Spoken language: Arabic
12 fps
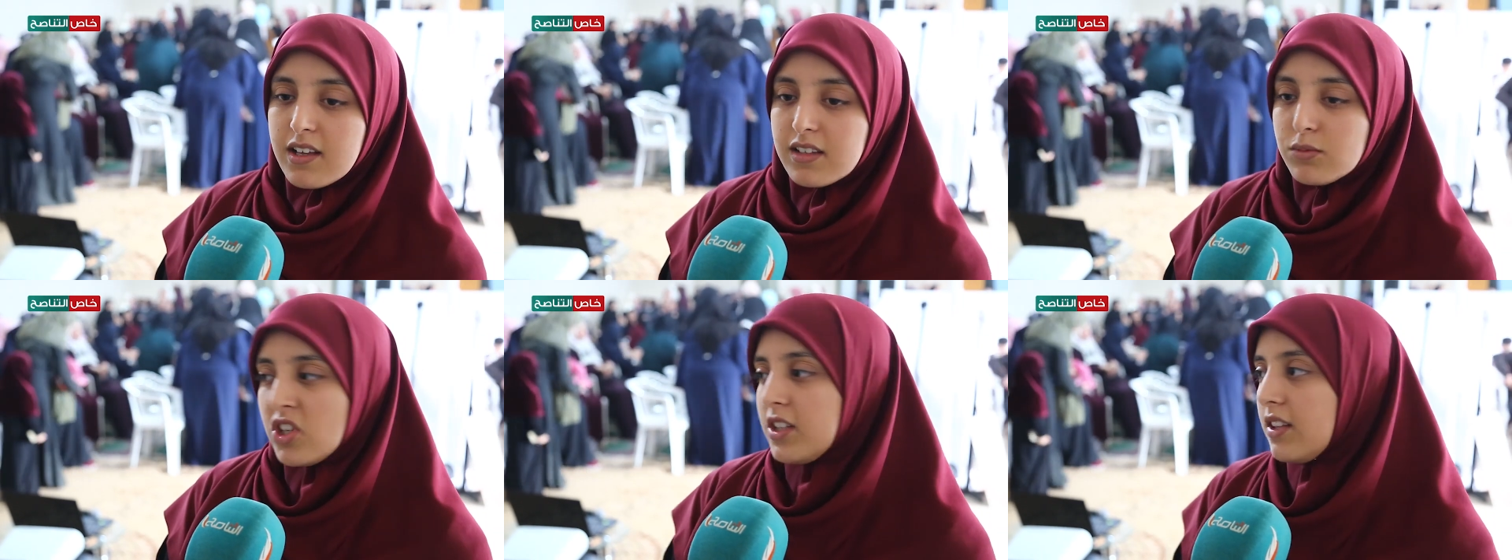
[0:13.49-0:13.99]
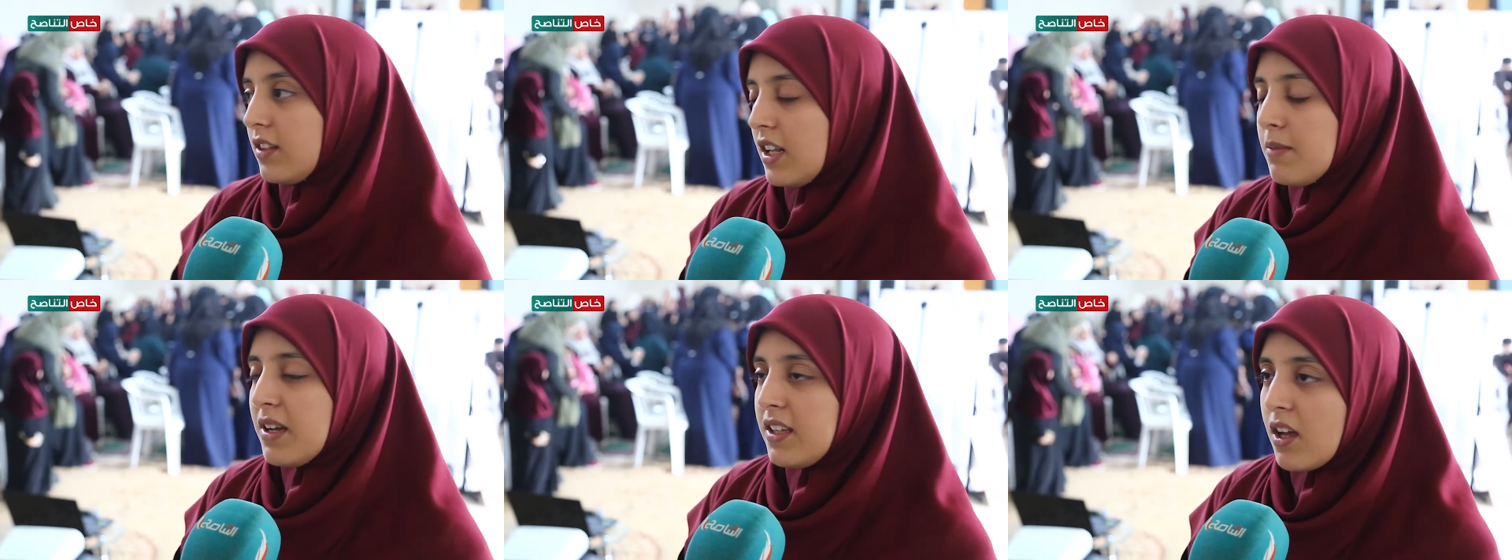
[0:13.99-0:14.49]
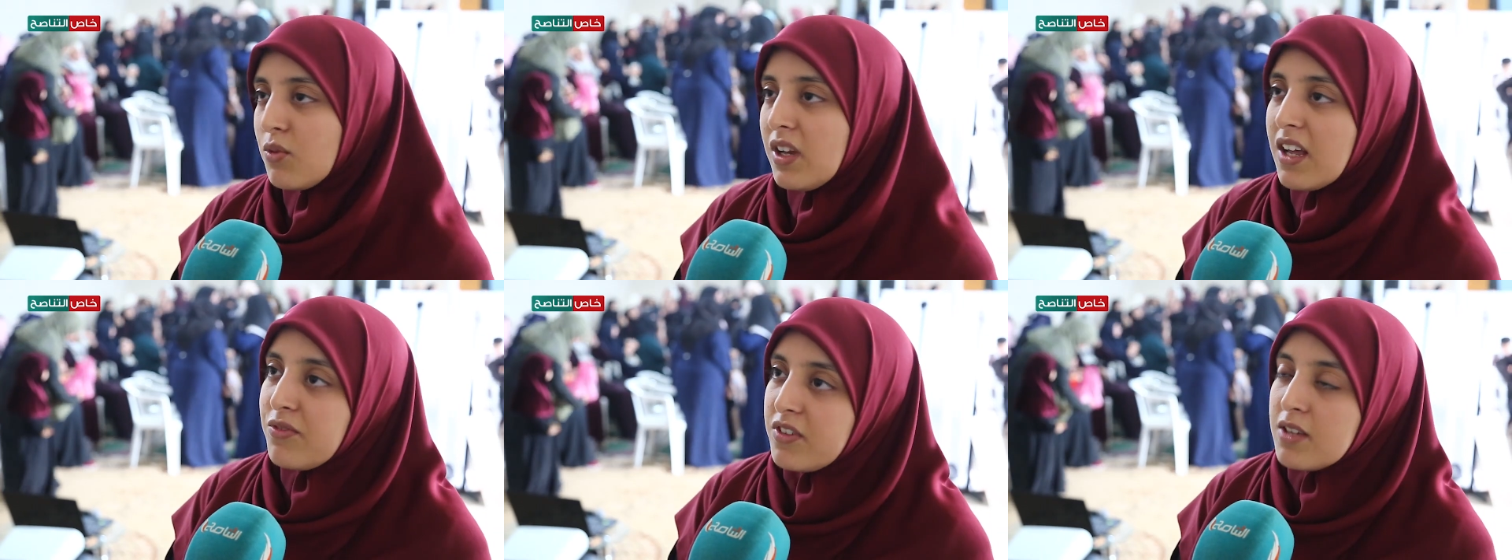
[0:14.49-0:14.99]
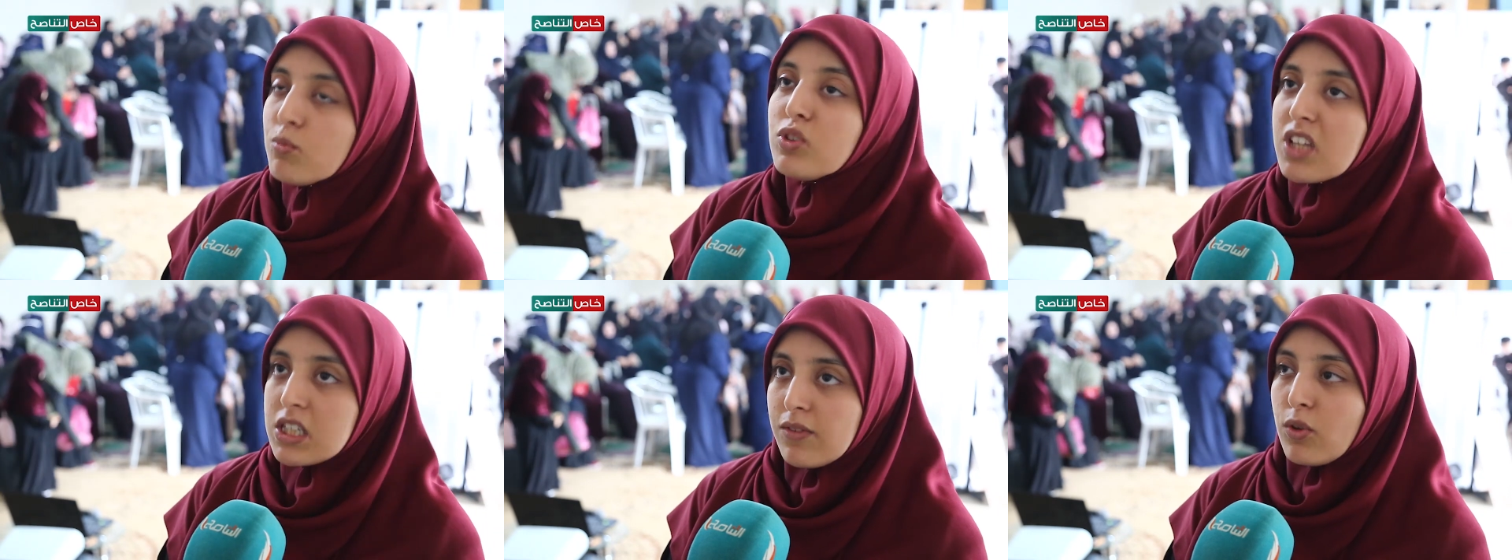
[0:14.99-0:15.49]
وجدت الطالبات هؤلاء في
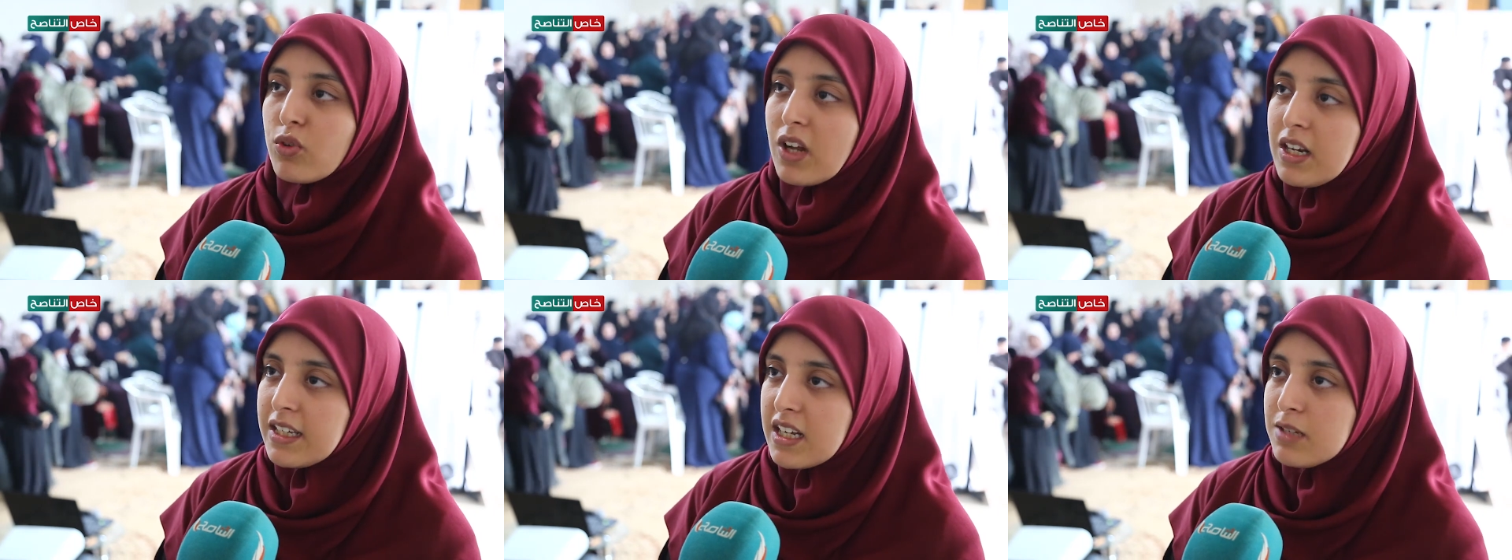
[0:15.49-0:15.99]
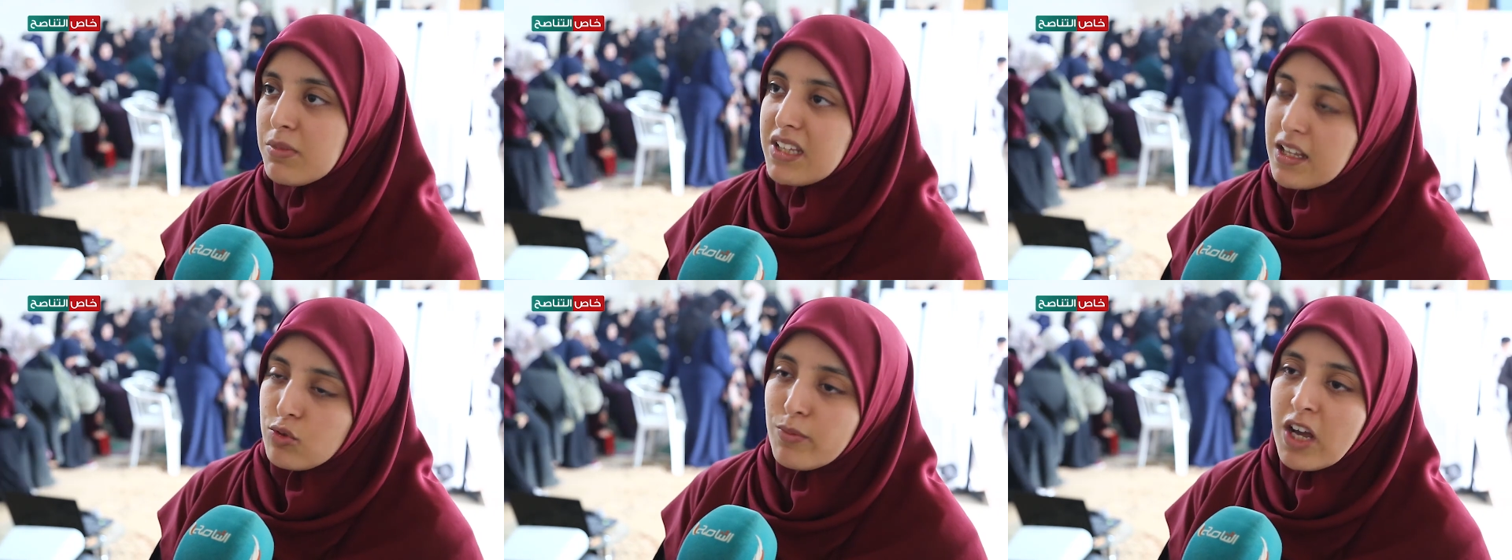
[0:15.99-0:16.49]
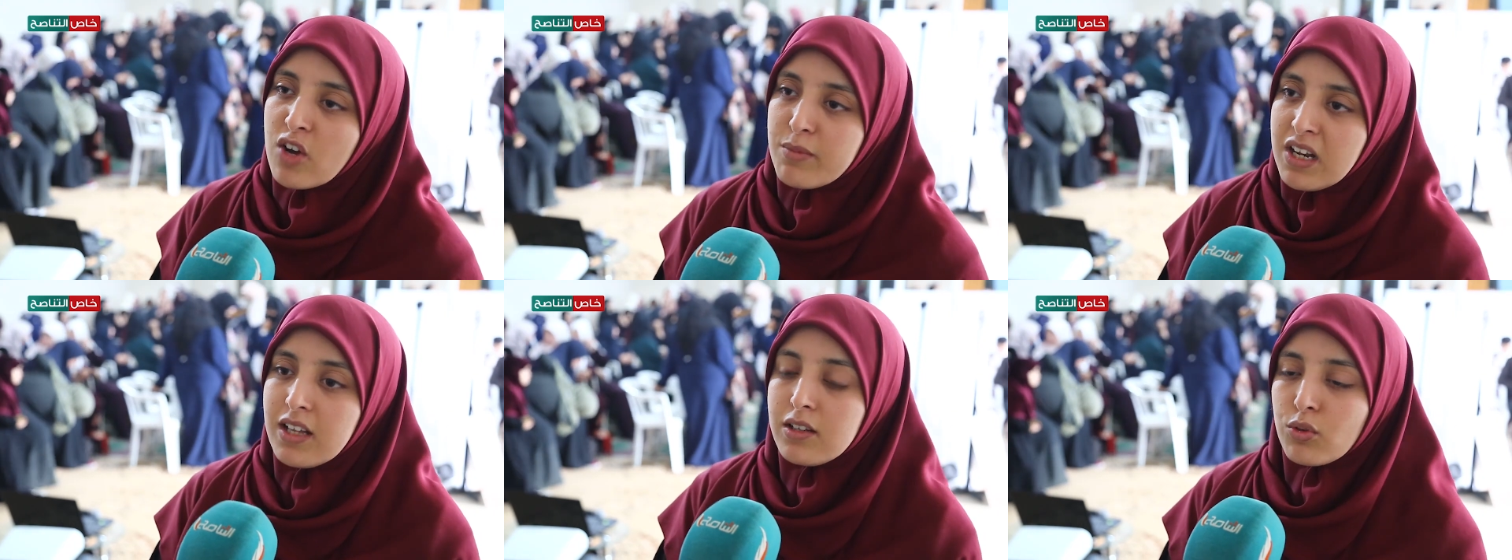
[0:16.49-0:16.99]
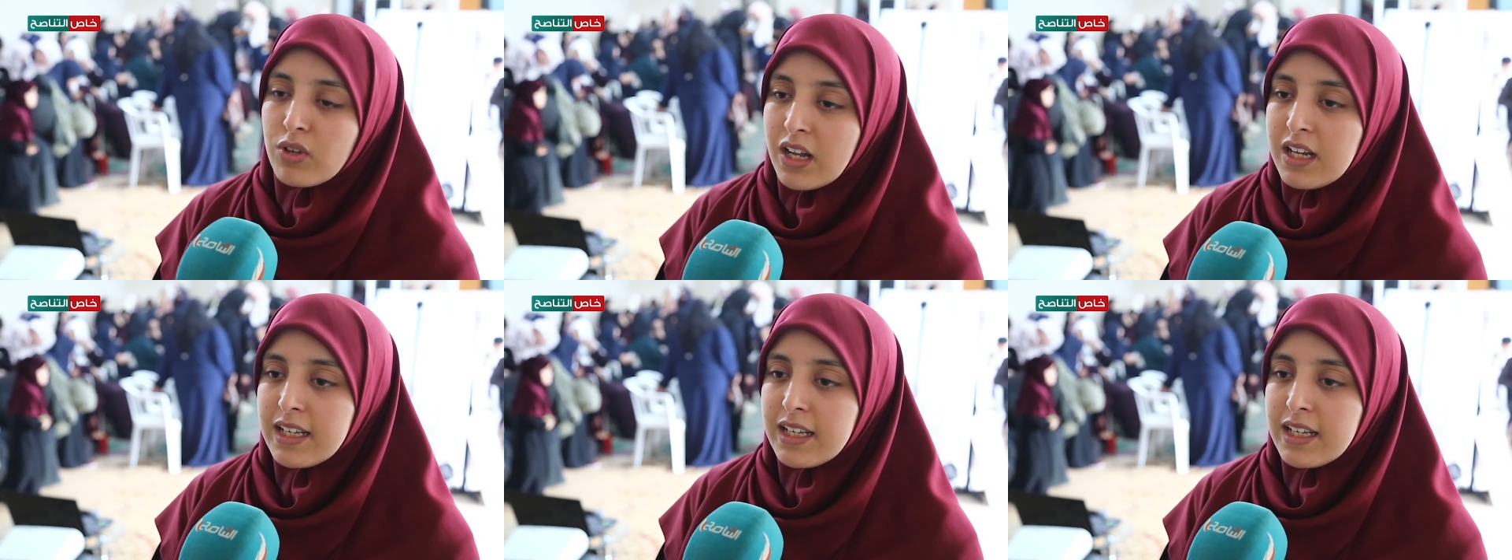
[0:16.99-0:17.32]
منتصف القرآن الكريم بدأت معهم رحلة القرآن